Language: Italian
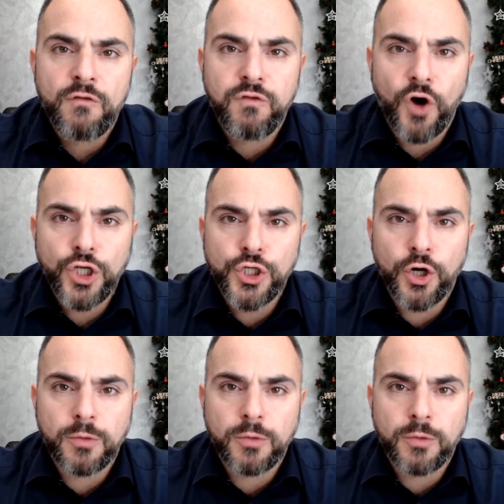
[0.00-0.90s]

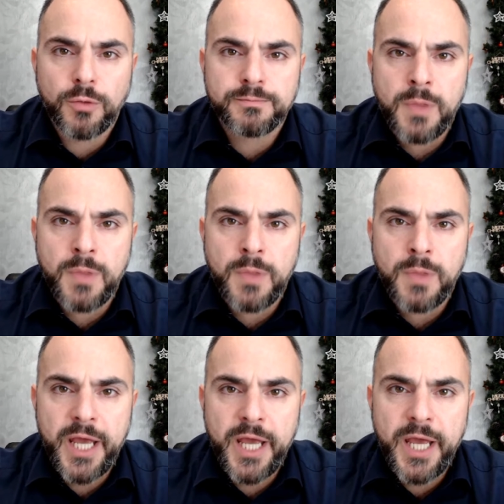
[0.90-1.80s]
voglio
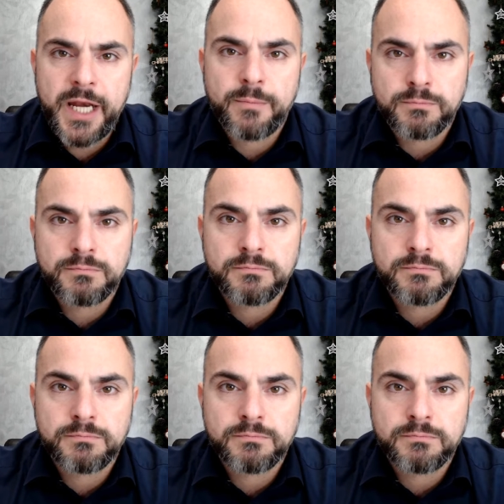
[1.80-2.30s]
bene.